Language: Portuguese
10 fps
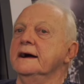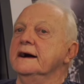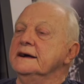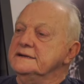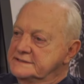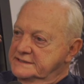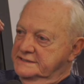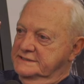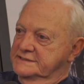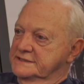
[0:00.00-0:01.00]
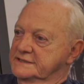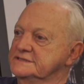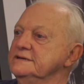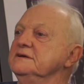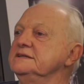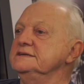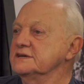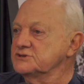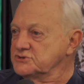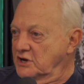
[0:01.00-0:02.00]
antes se media
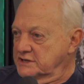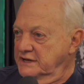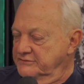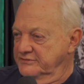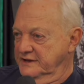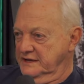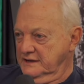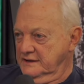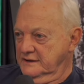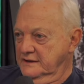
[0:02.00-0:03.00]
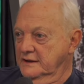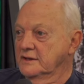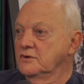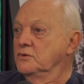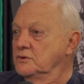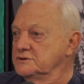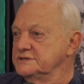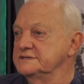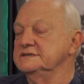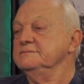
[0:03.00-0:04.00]
só TV. Hoje
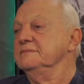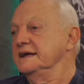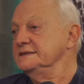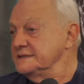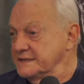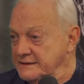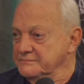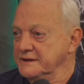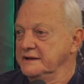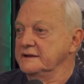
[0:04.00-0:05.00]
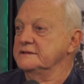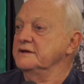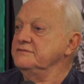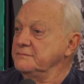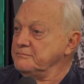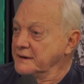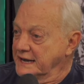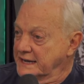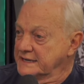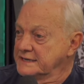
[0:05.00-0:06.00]
se mede também TV
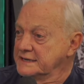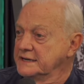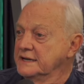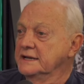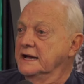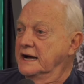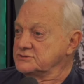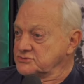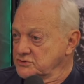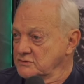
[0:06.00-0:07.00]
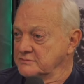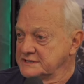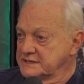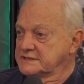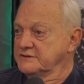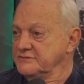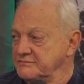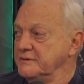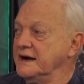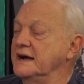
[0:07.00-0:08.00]
paga, a soma da TV
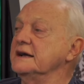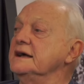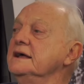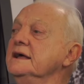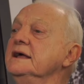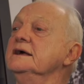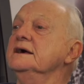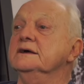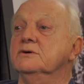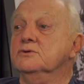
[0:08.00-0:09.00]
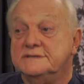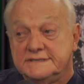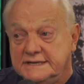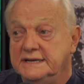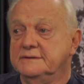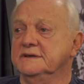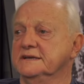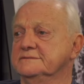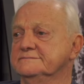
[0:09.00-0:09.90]
paga, o streaming.